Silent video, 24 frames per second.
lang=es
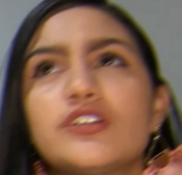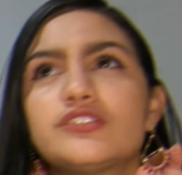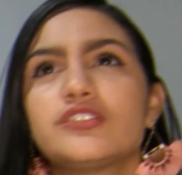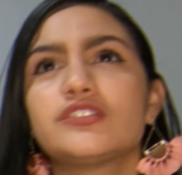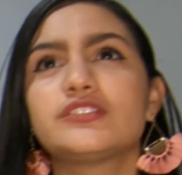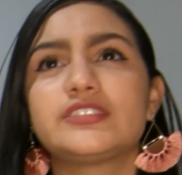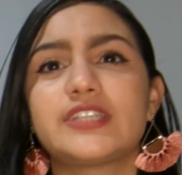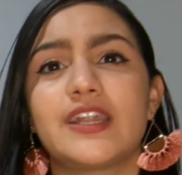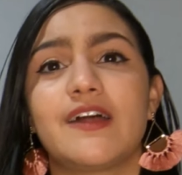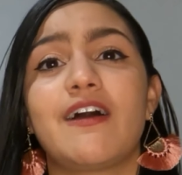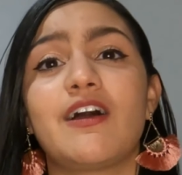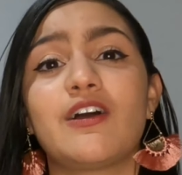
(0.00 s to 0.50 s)
todos
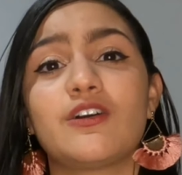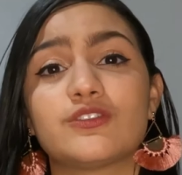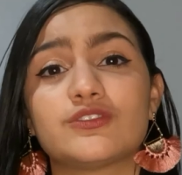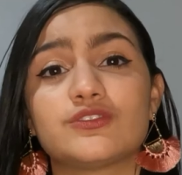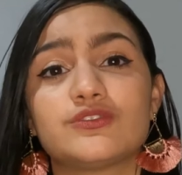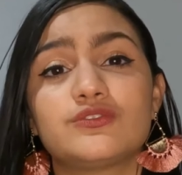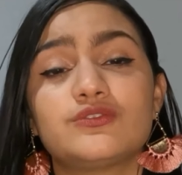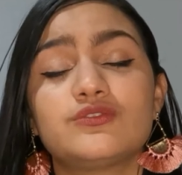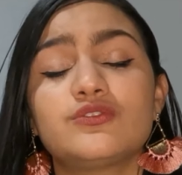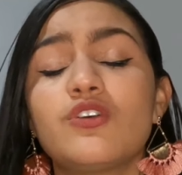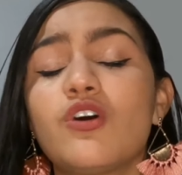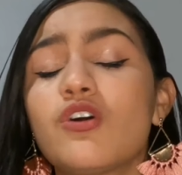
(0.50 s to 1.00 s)
esos
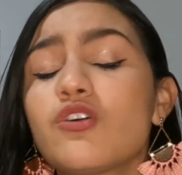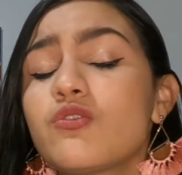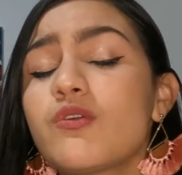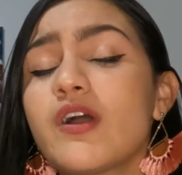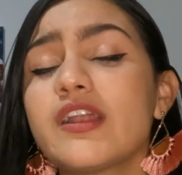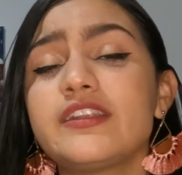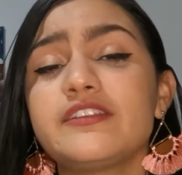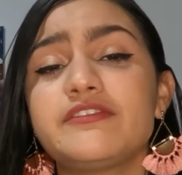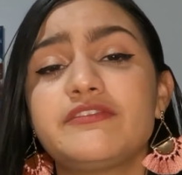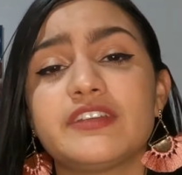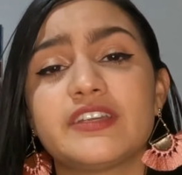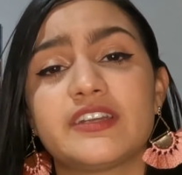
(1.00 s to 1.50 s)
trabajos no
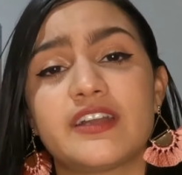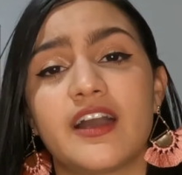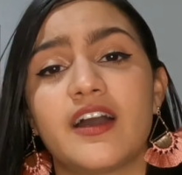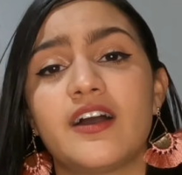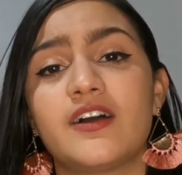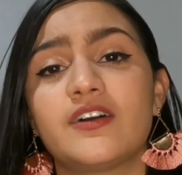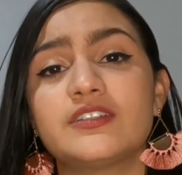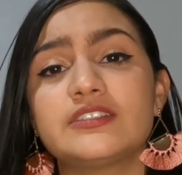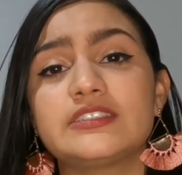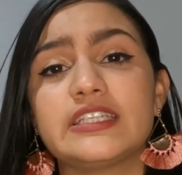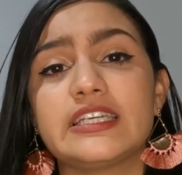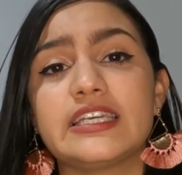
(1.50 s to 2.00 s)

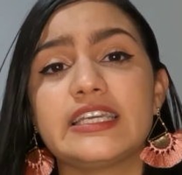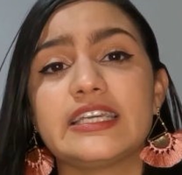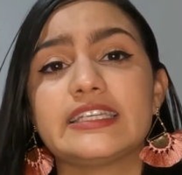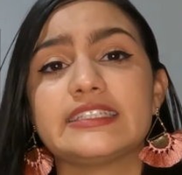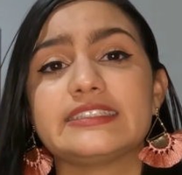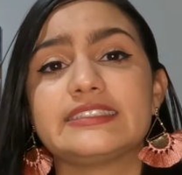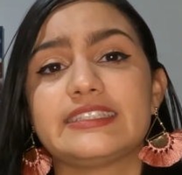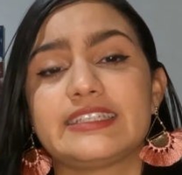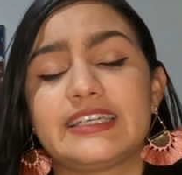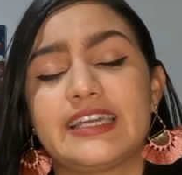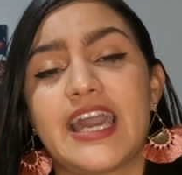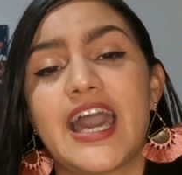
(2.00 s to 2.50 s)
cualificados
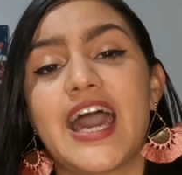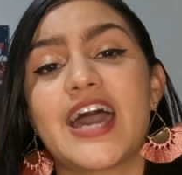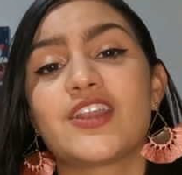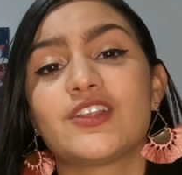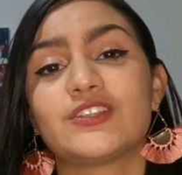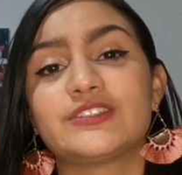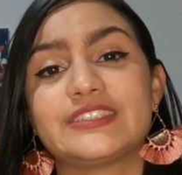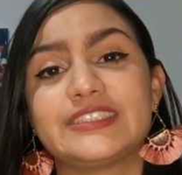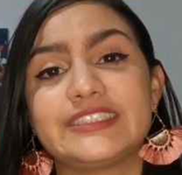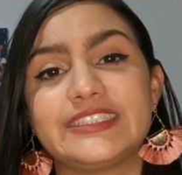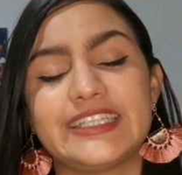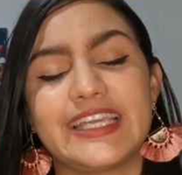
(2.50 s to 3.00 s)
se
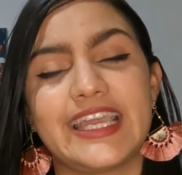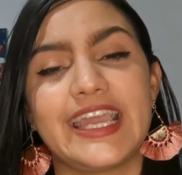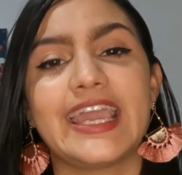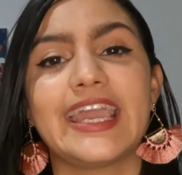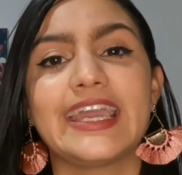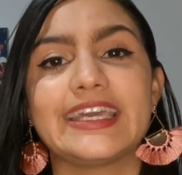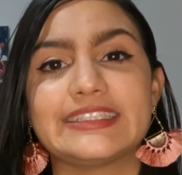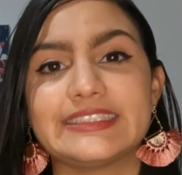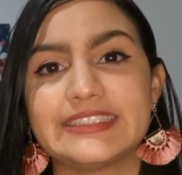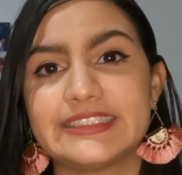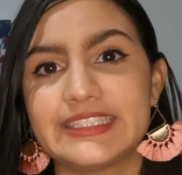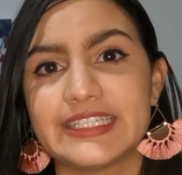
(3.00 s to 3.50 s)
quedaron sin
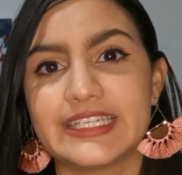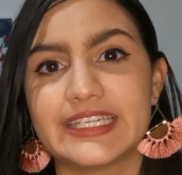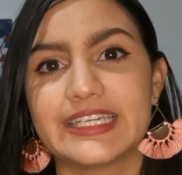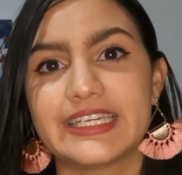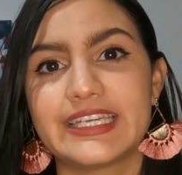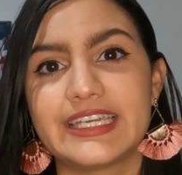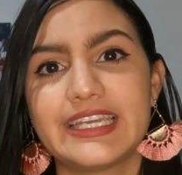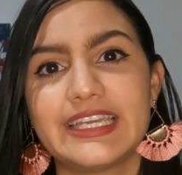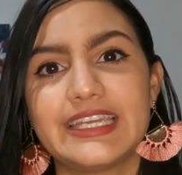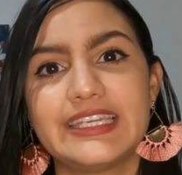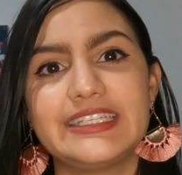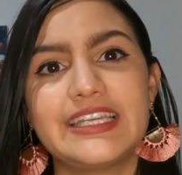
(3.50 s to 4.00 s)

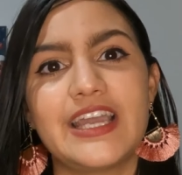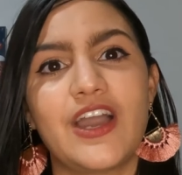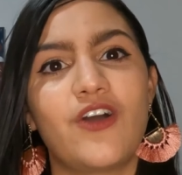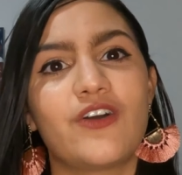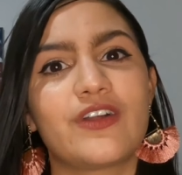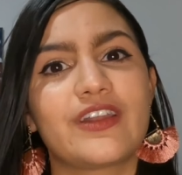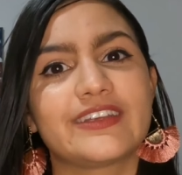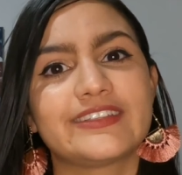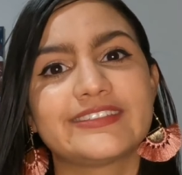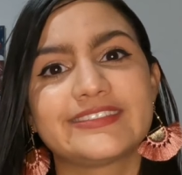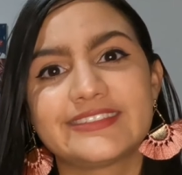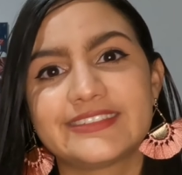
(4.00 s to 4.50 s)
gente y
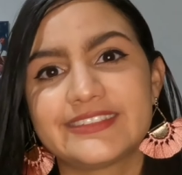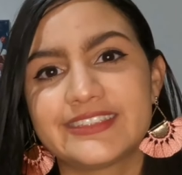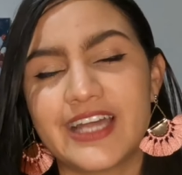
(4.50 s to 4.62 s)
ahora